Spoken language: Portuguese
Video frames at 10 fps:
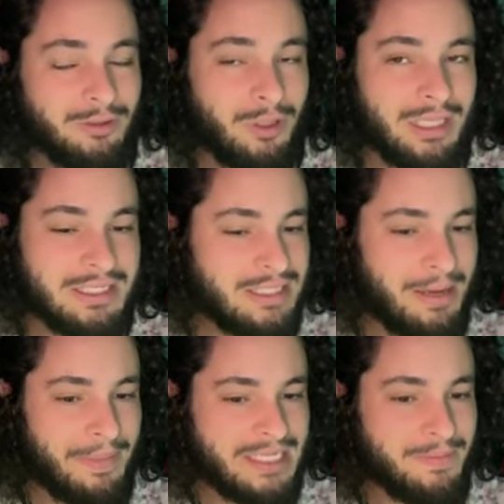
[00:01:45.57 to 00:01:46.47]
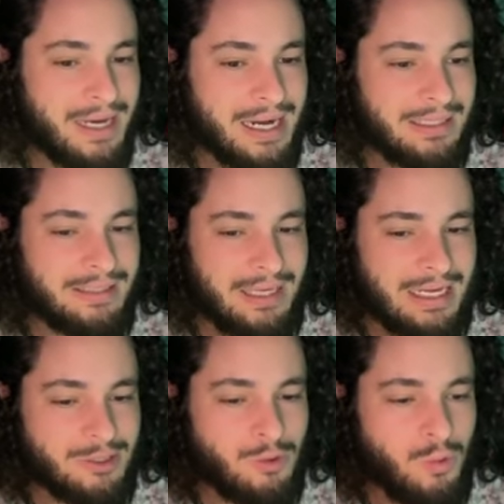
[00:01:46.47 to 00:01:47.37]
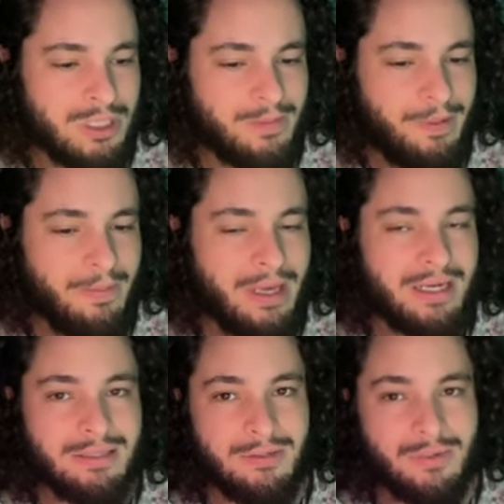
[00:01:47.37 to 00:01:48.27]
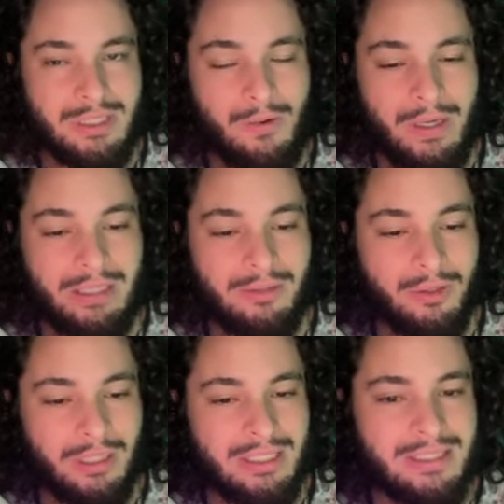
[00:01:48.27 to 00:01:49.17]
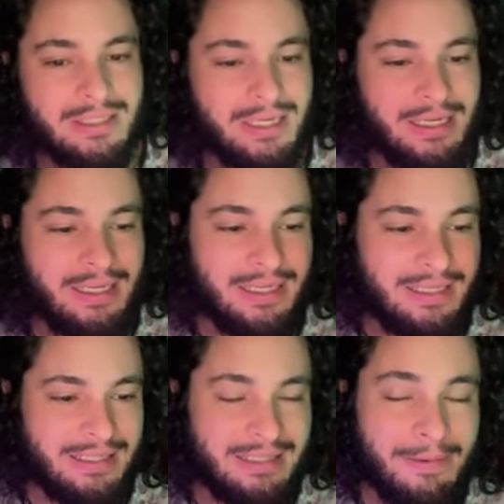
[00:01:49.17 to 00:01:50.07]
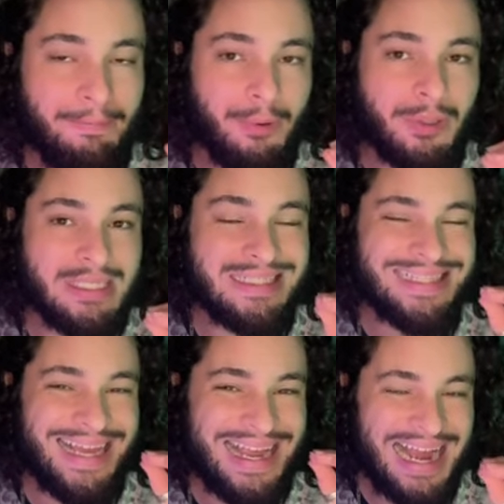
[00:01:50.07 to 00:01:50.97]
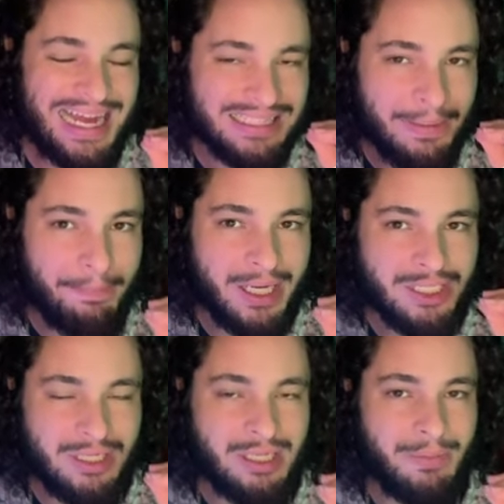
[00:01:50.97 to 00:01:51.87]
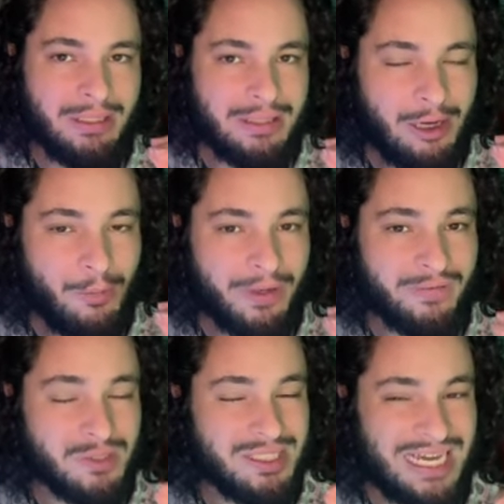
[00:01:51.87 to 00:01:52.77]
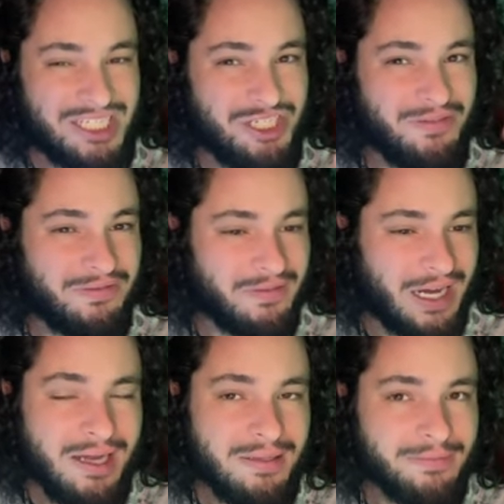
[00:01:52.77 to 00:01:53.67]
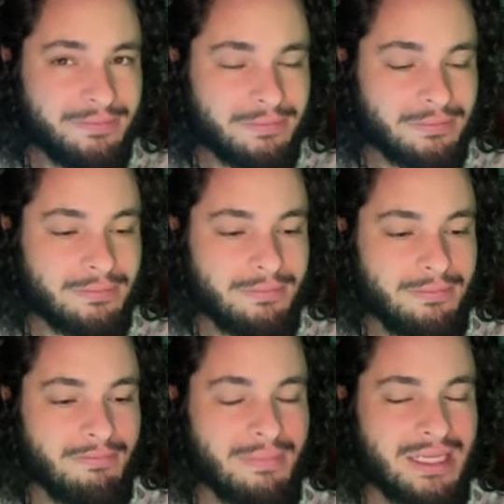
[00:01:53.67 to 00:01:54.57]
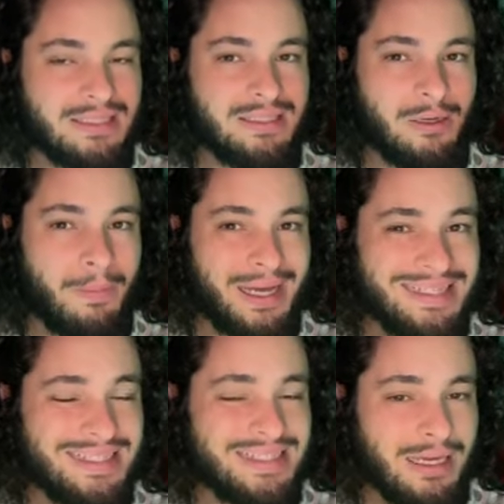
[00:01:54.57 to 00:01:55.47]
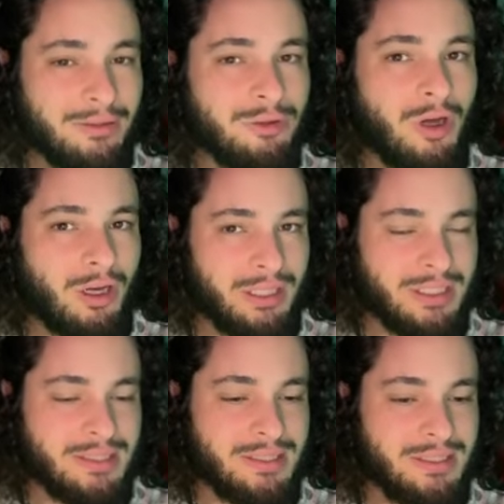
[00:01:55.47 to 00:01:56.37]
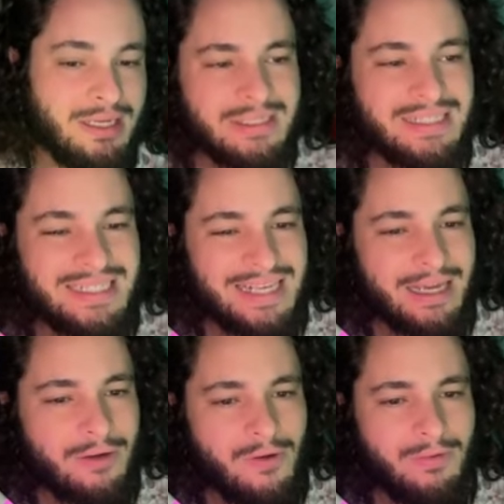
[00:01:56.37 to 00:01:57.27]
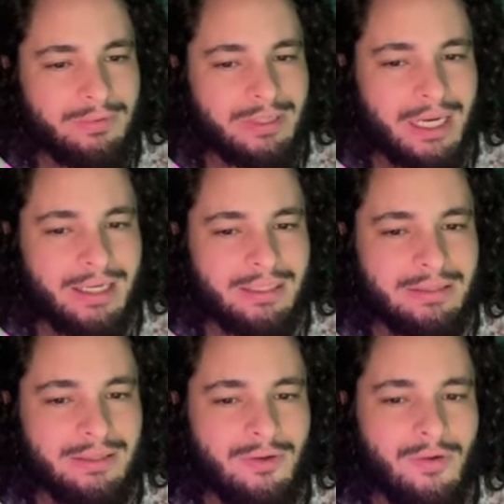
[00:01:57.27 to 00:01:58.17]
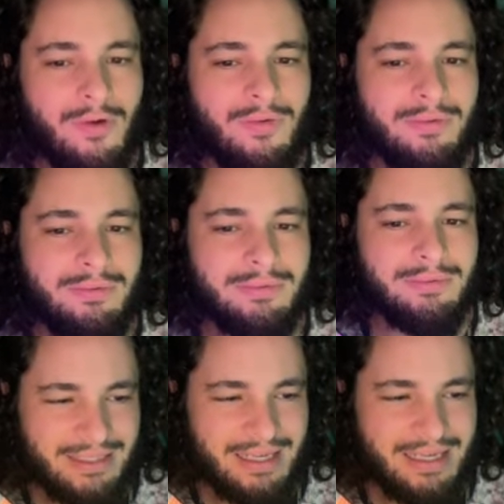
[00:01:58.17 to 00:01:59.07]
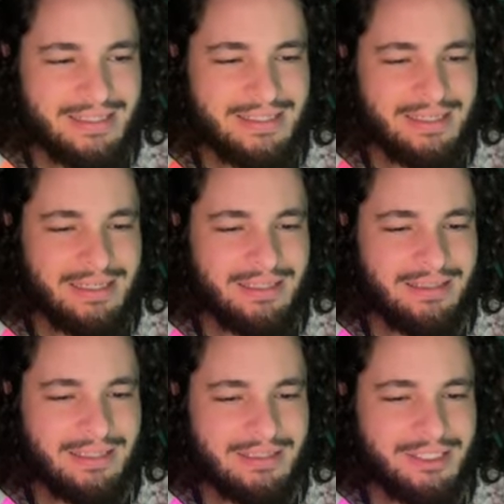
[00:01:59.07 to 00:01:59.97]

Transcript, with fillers: dólares é a mais barata. As duas primeiras são 50 dólares. E depois, cada página elemental para você ativar são mais 100 dólares, sem contar ainda com esse item